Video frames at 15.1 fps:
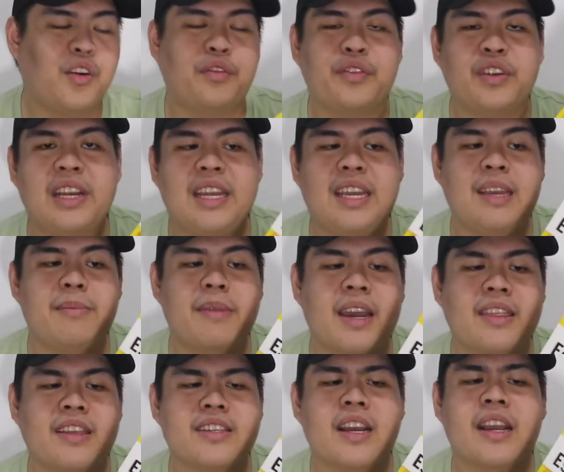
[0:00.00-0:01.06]
Hopefully,
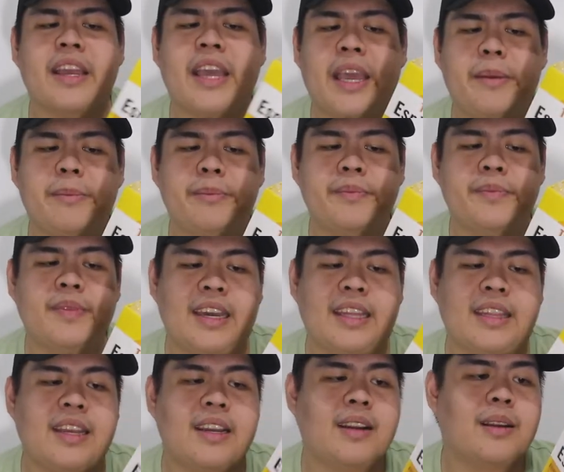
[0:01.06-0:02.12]
maganda siyang game.
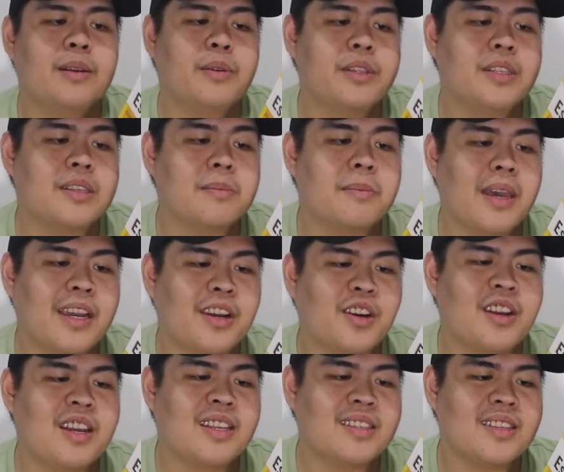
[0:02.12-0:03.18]
It includes
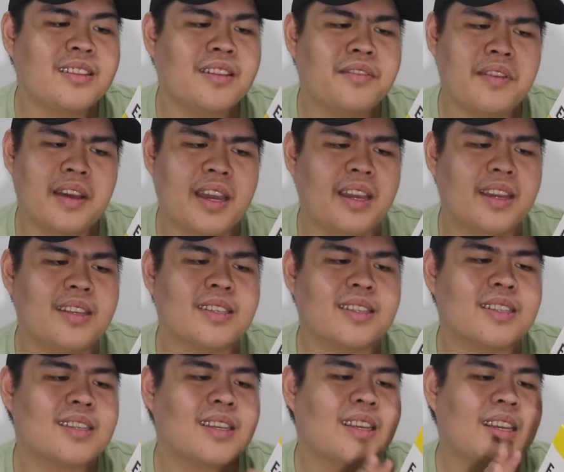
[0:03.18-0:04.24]
micro listening
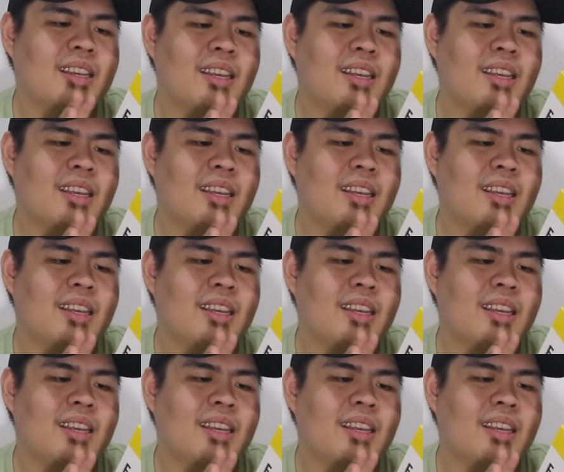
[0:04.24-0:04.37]
device,